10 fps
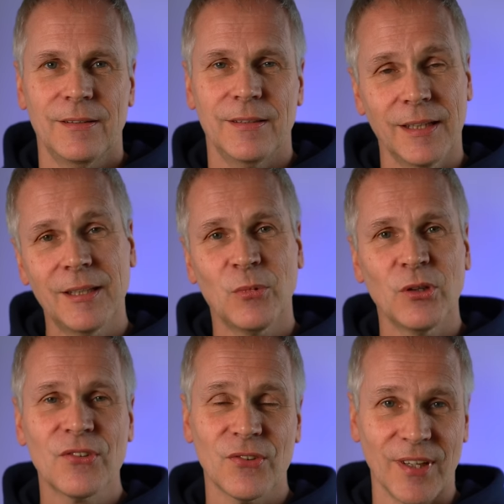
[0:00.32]
Ja,
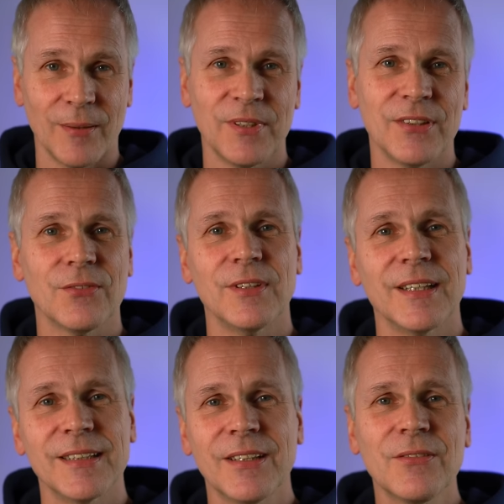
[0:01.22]
moin zusammen, hier ist
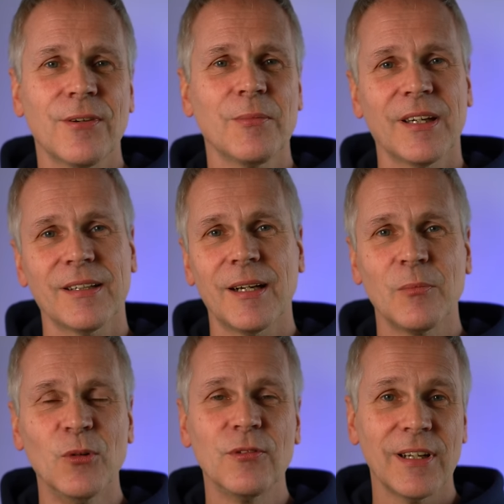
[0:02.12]
wieder Jens vom
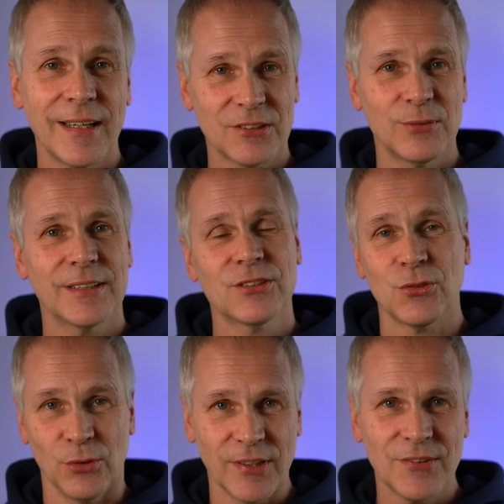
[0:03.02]
Kanal Move Electric.
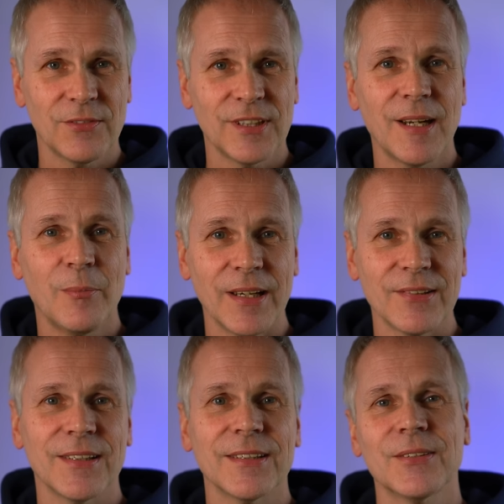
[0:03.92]
Schön, dass ihr wieder
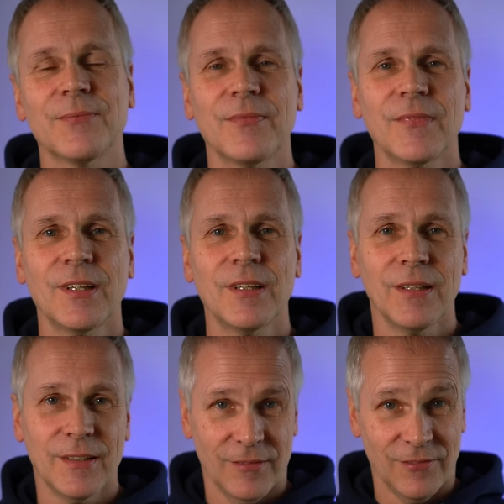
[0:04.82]
dabei seid.
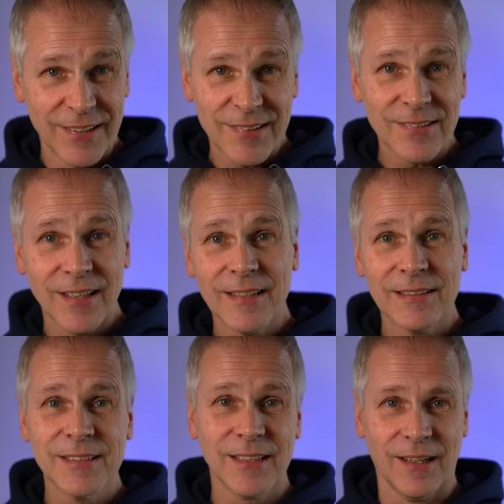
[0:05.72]
Was ist
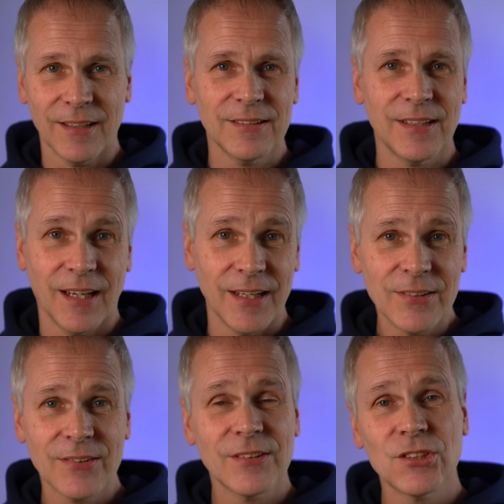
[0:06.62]
eigentlich gerade der
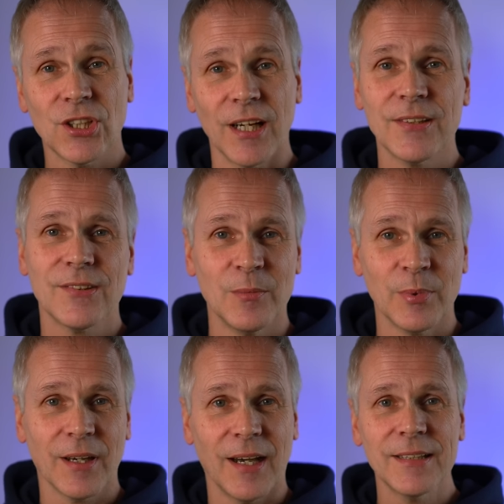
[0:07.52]
heißeste Scheiß im
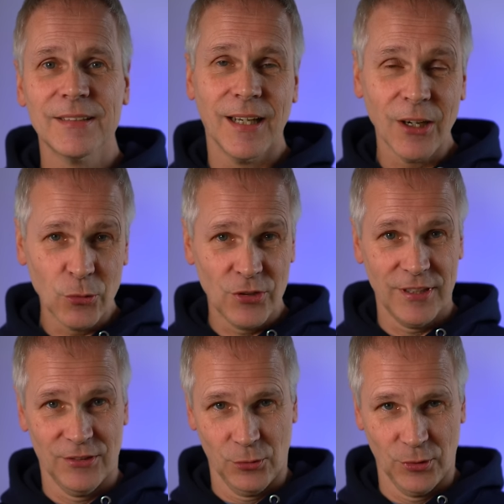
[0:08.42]
Bereich der
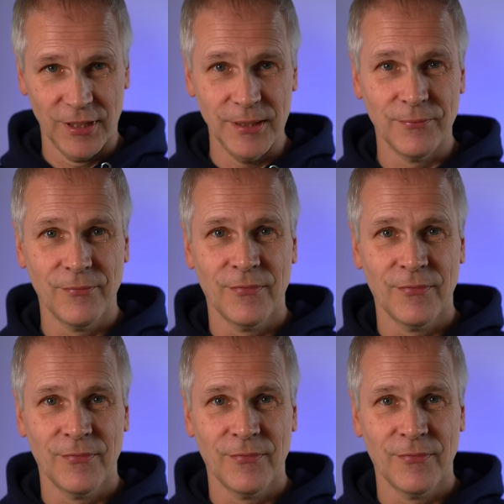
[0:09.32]
Akkutechnologie?